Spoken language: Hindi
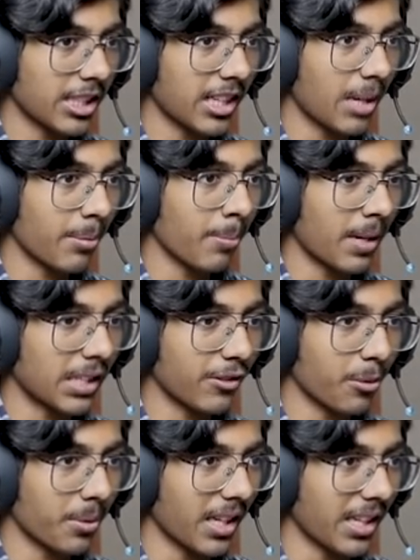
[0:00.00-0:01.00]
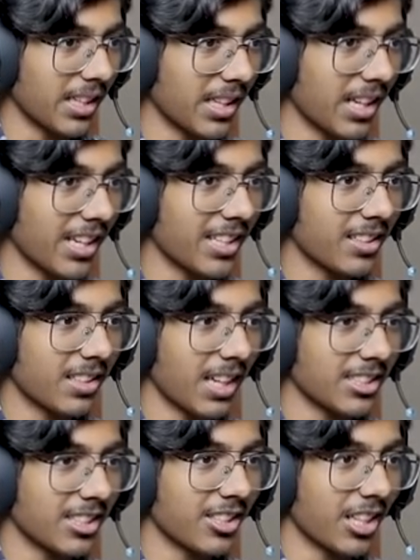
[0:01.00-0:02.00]
का भी पासवे बनाएंगे यार एक
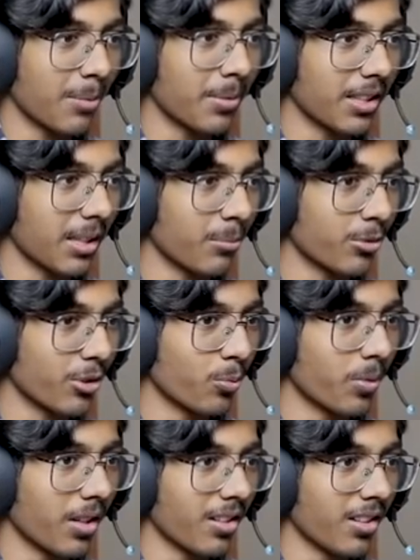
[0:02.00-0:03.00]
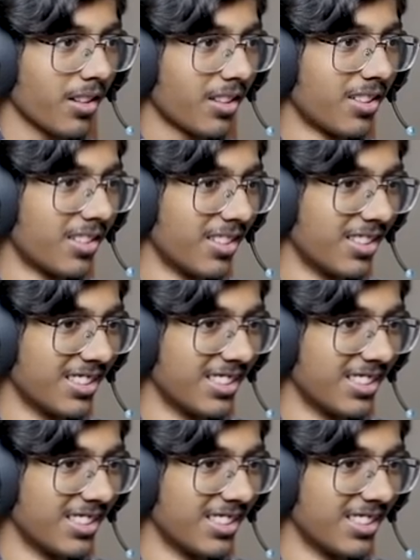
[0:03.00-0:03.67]
कैसे जाना पड़ता मुझे ऊपर अलग